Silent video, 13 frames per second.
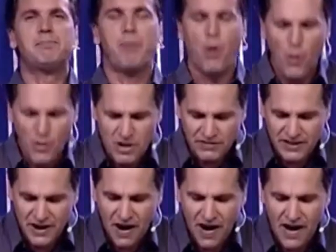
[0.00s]
Um,
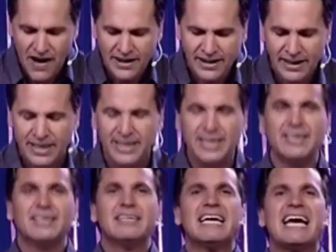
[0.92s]
uma pena,
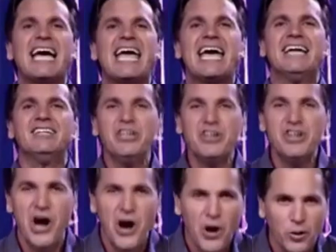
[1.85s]
um, apenas um
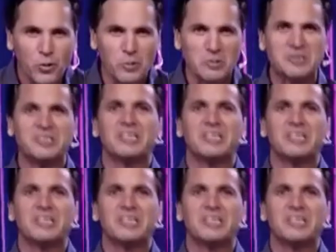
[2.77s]
substituto